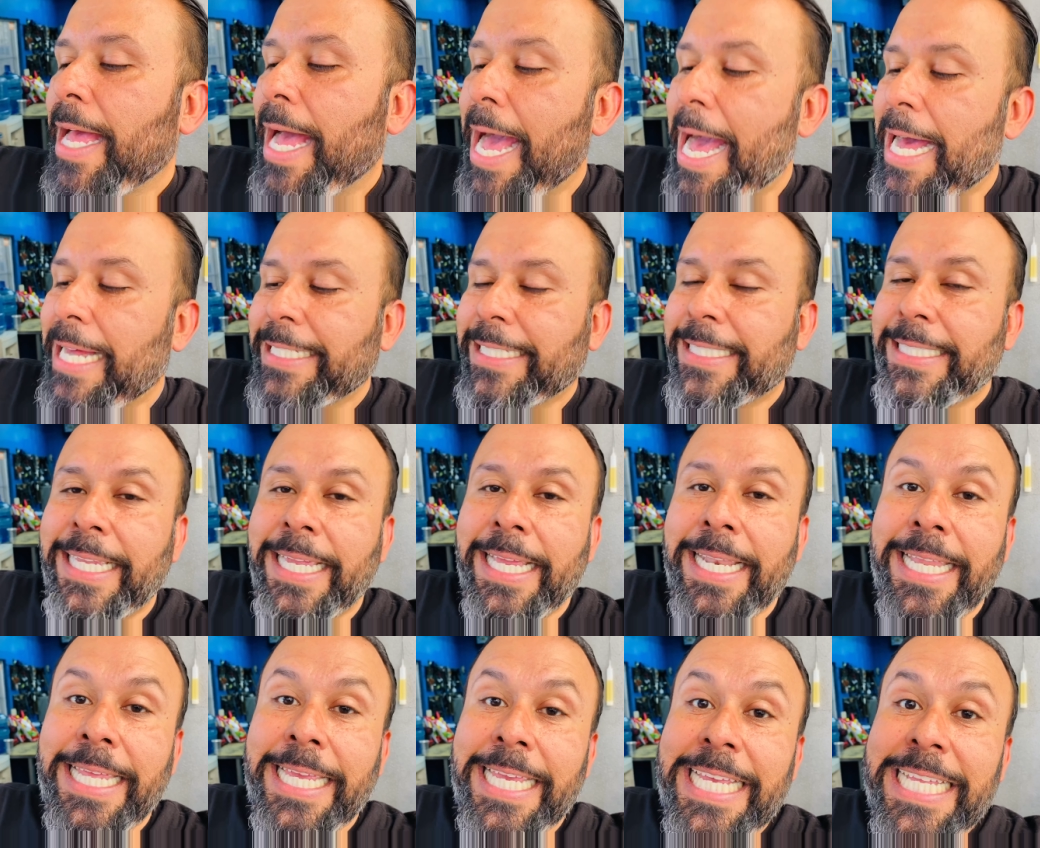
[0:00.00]
hasta
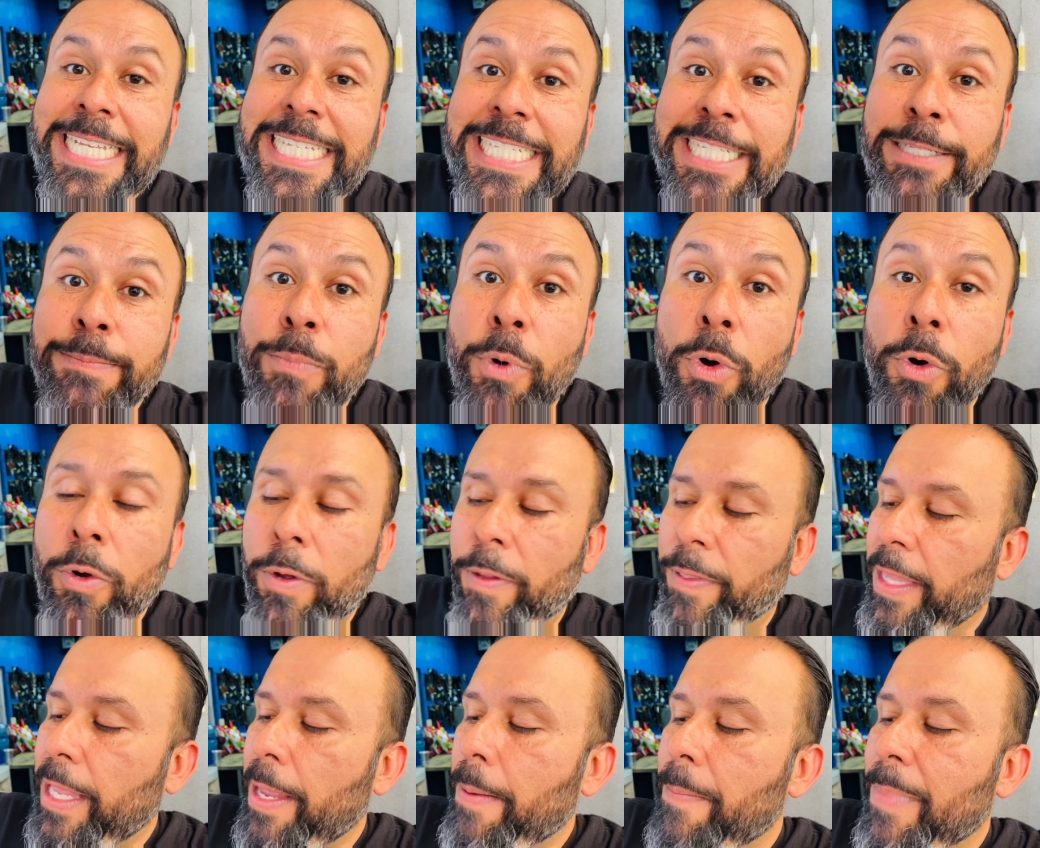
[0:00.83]
el istmo
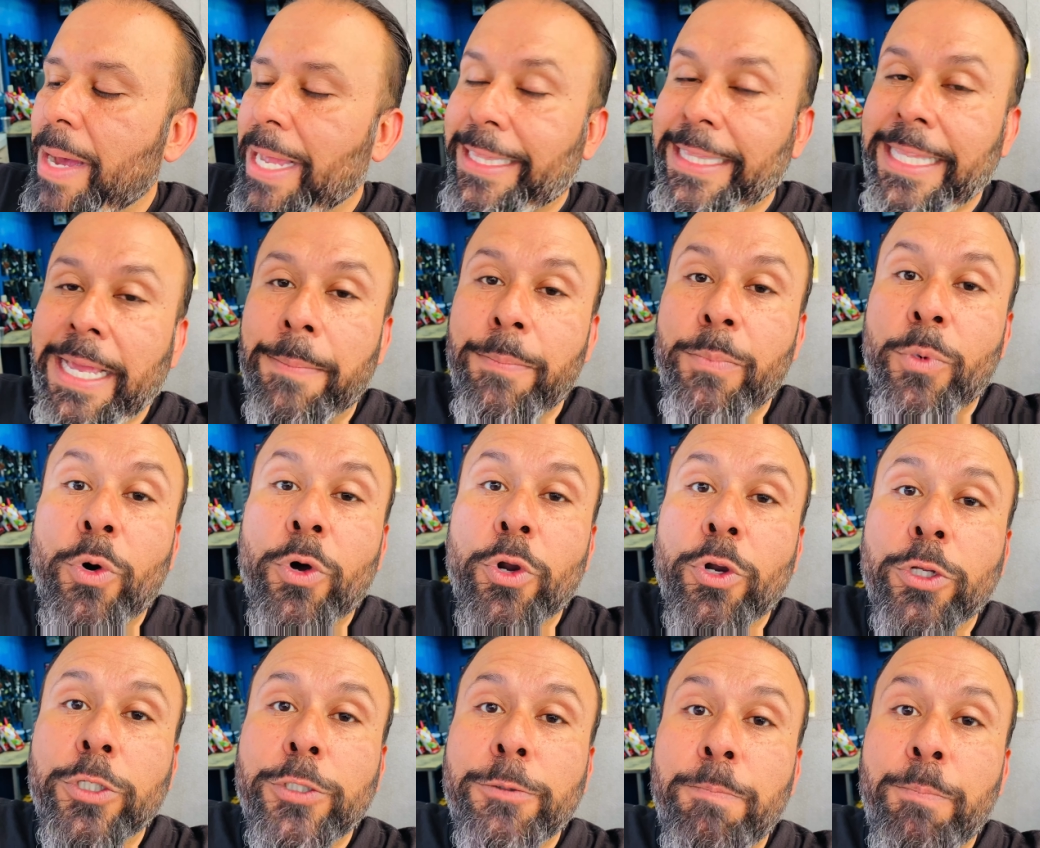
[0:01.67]
de
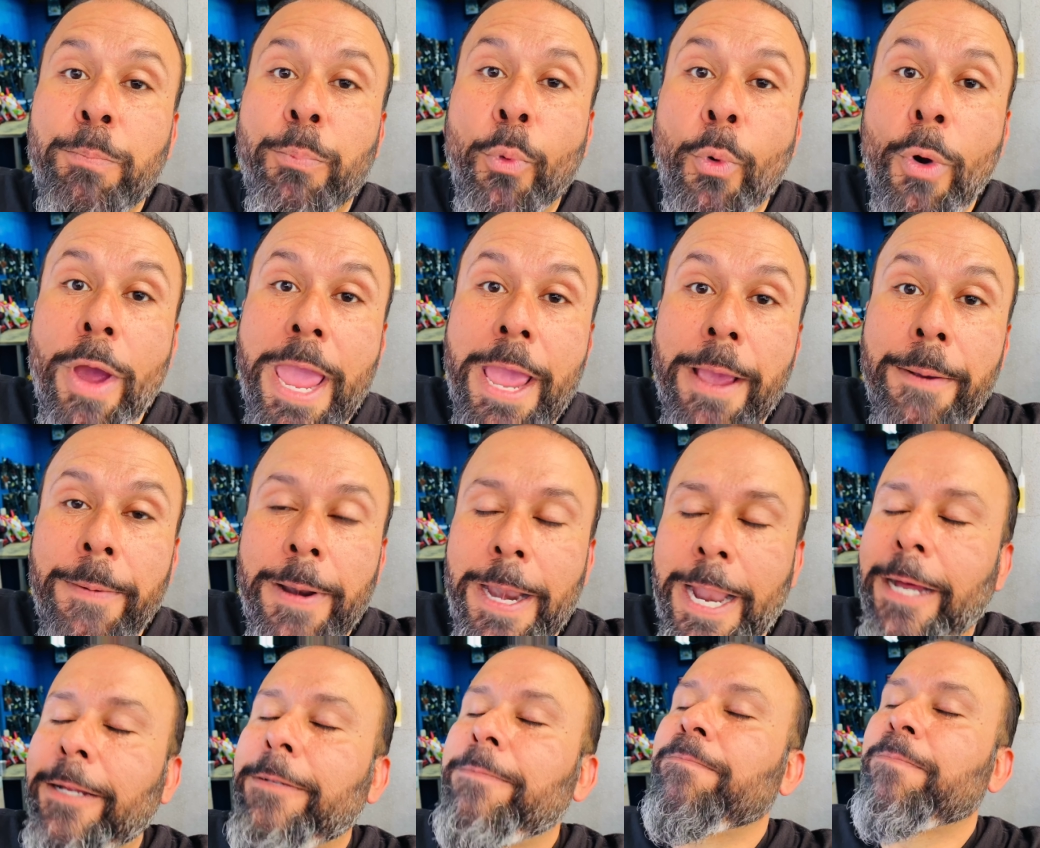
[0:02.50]
Matamoros,
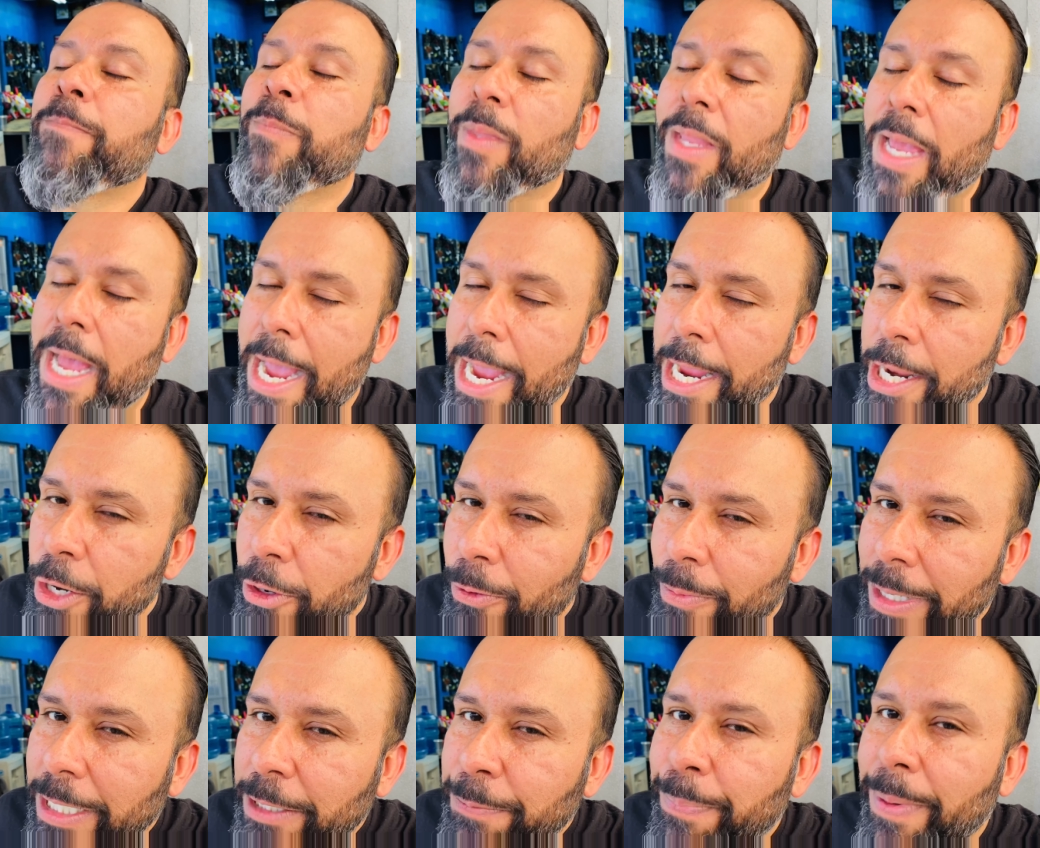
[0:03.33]
Puebla. Ay,
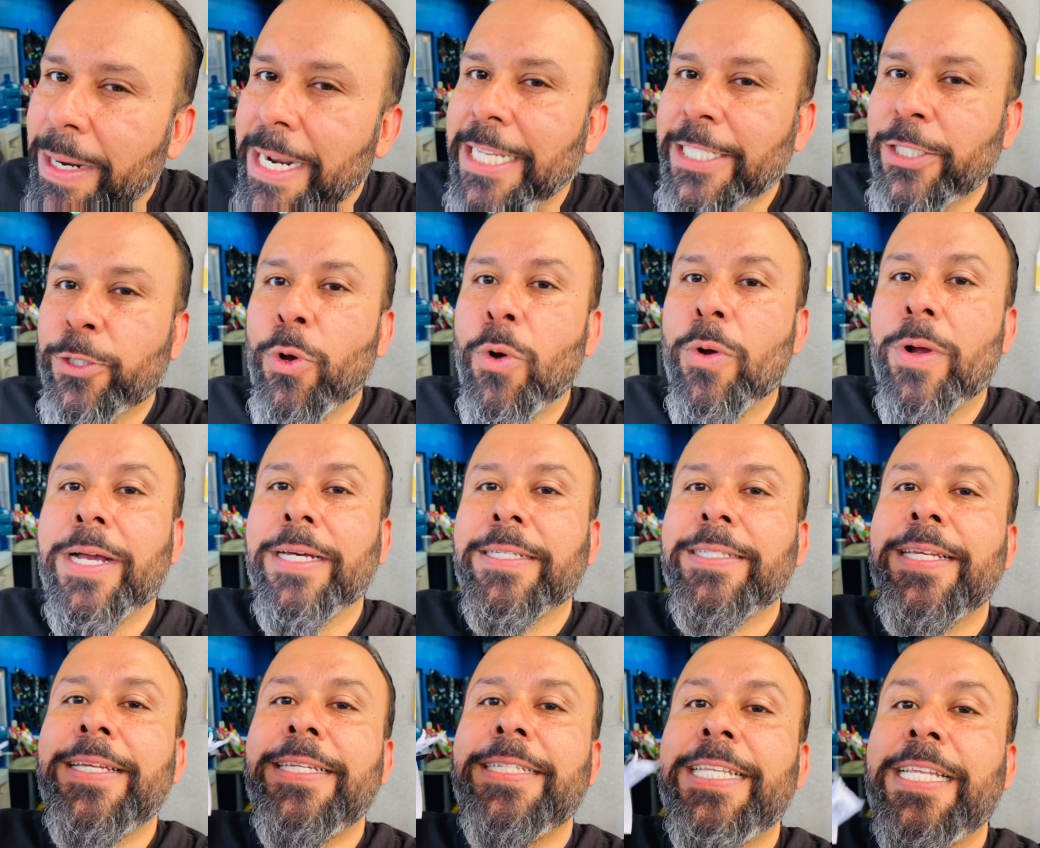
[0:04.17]
nomás para las
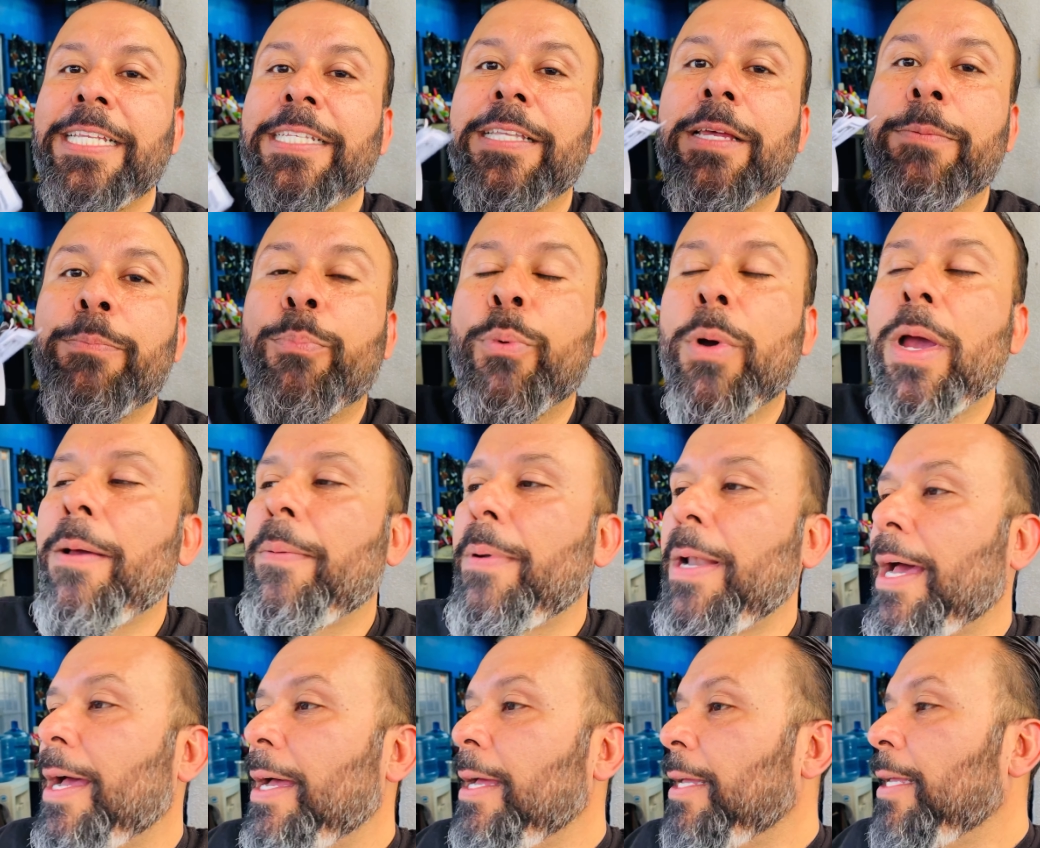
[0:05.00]
cocas, eh, desde
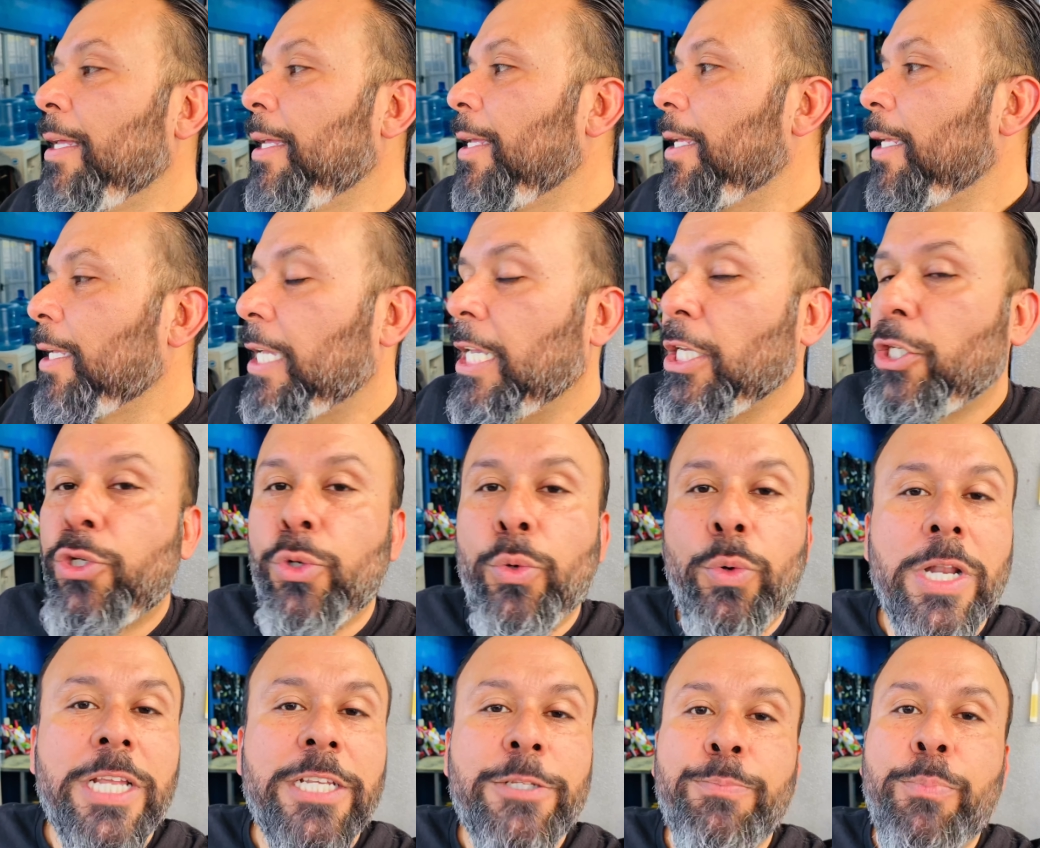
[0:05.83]
Puebla. Qué
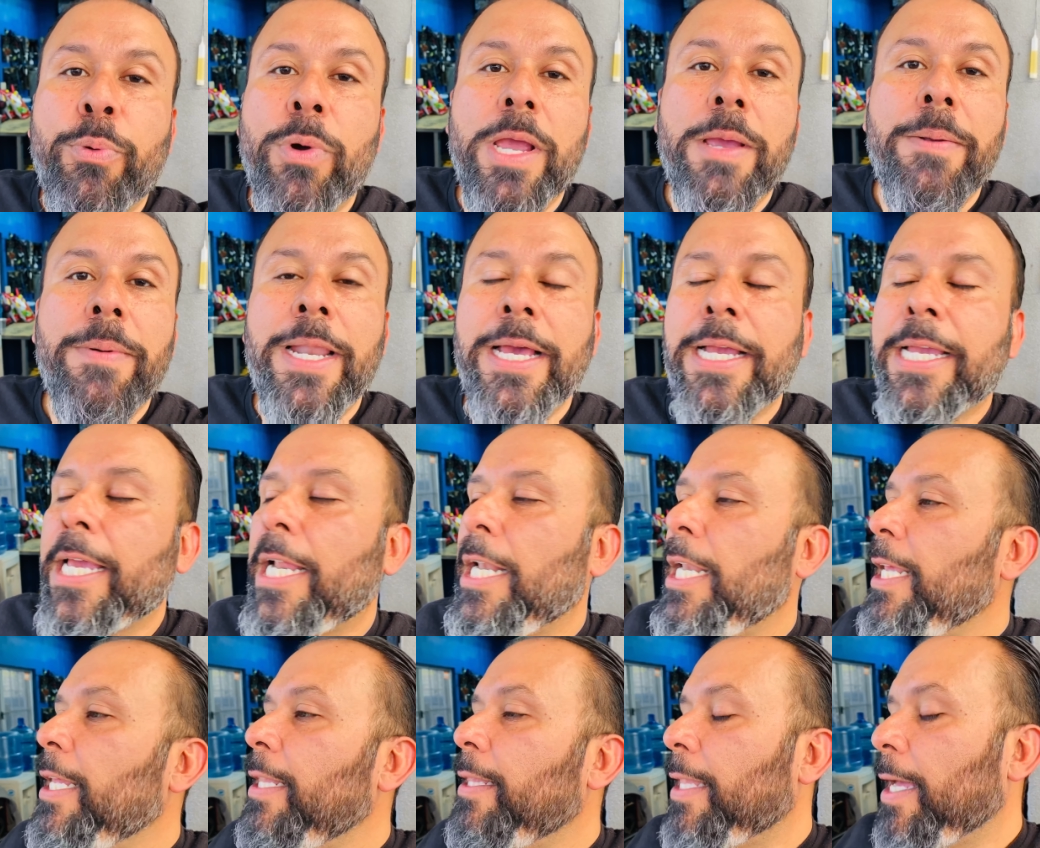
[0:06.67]
chula es Puebla, qué
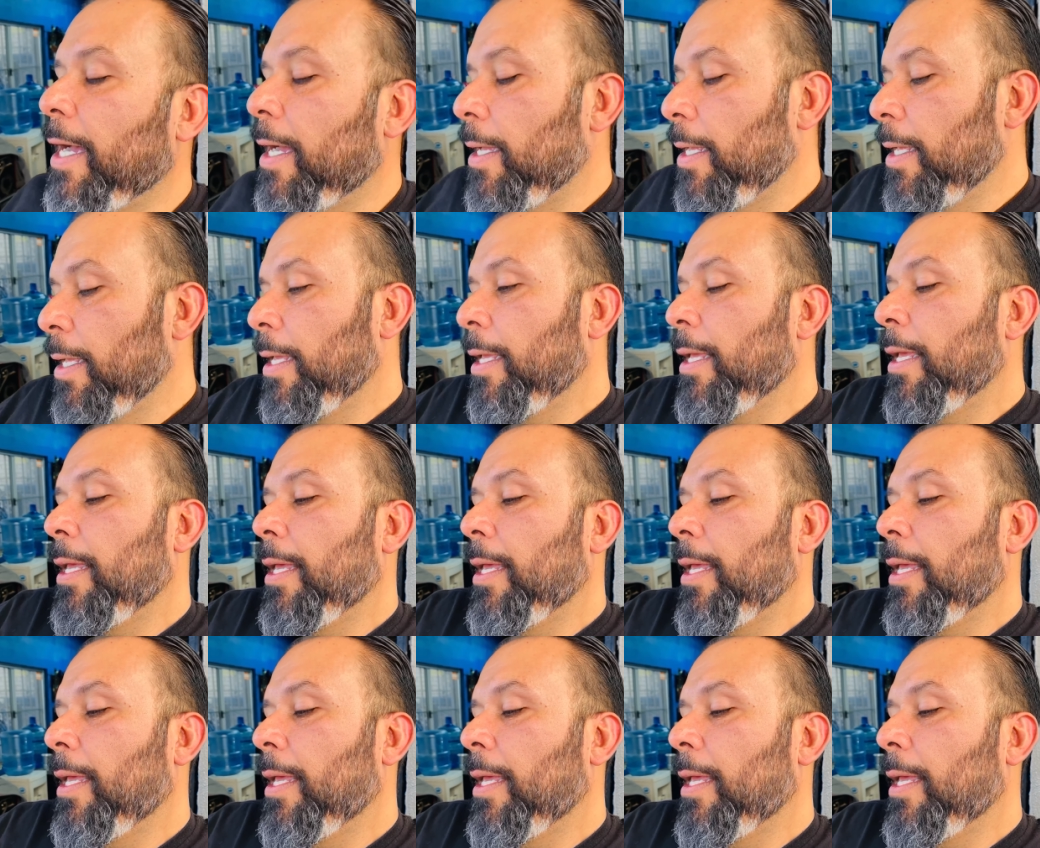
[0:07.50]
linda.